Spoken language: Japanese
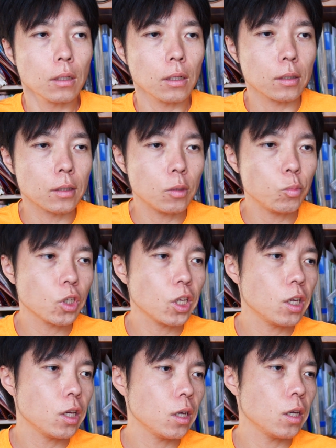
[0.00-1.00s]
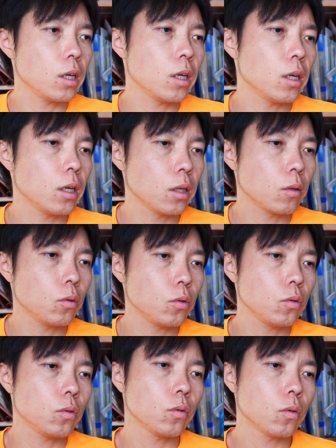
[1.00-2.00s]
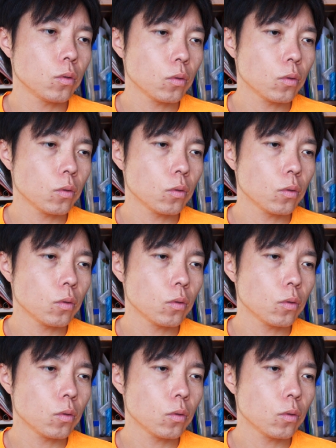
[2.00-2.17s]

ら、学生向け、えー、というこ